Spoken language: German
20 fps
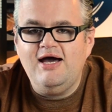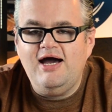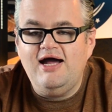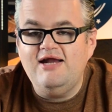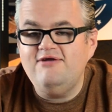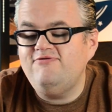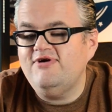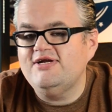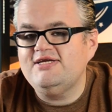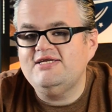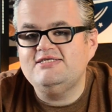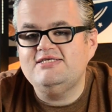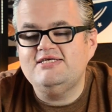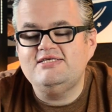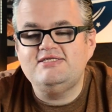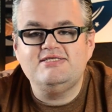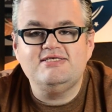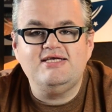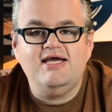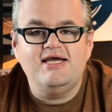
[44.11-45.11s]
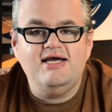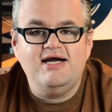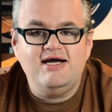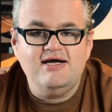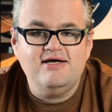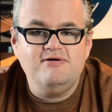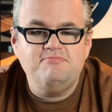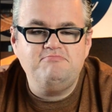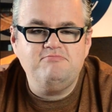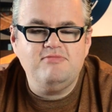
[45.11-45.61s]
Anfang der 60er
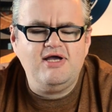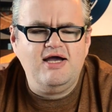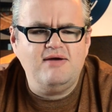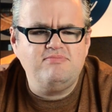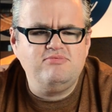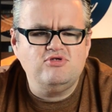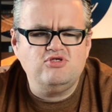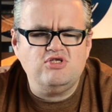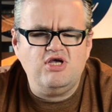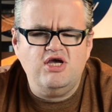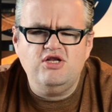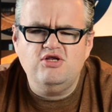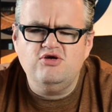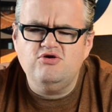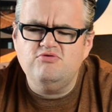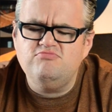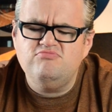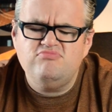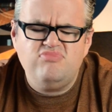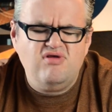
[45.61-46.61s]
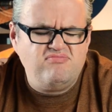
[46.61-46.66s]
Jahre gab es eine